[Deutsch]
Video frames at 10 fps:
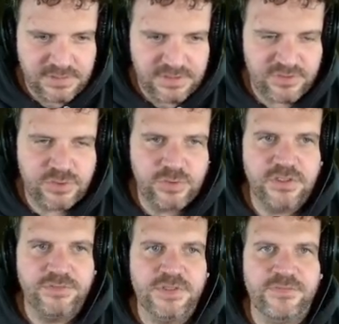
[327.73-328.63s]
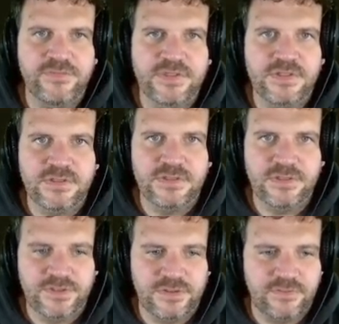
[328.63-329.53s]
Es wäre schöner gewesen, wenn es jetzt
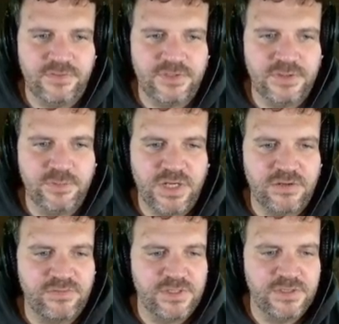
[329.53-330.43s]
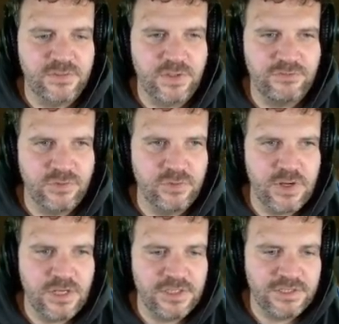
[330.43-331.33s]
äh, von dir ein Park wäre, den du einfach
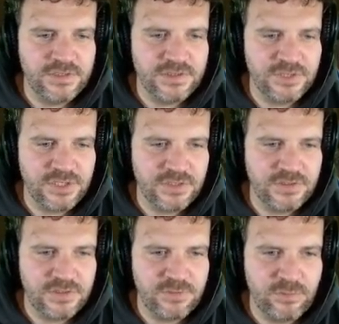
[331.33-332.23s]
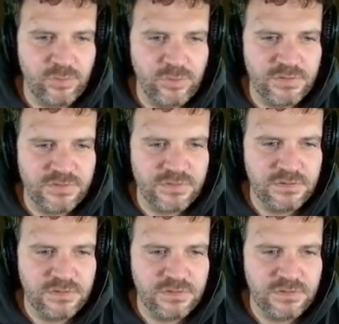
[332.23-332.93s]
hochgeladen hättest, anstatt hier die Blueprints.